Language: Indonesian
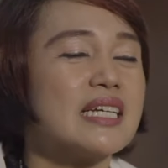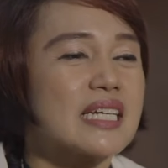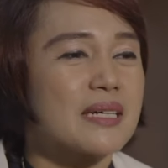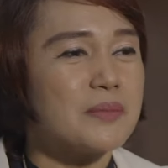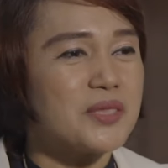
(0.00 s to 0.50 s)

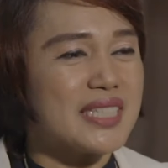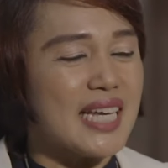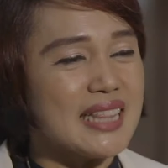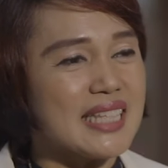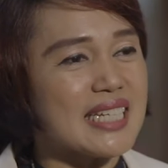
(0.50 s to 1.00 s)

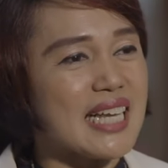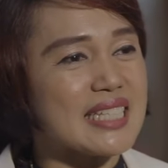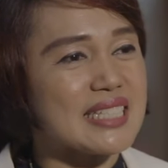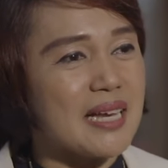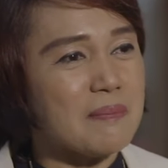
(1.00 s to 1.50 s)
Kemudian 3
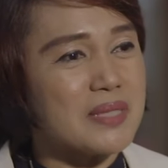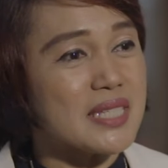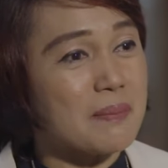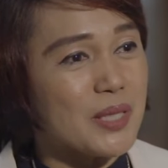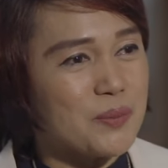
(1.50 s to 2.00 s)
jam
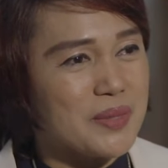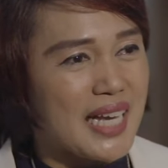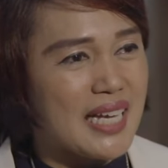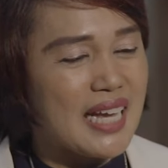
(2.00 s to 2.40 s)
sebelumnya,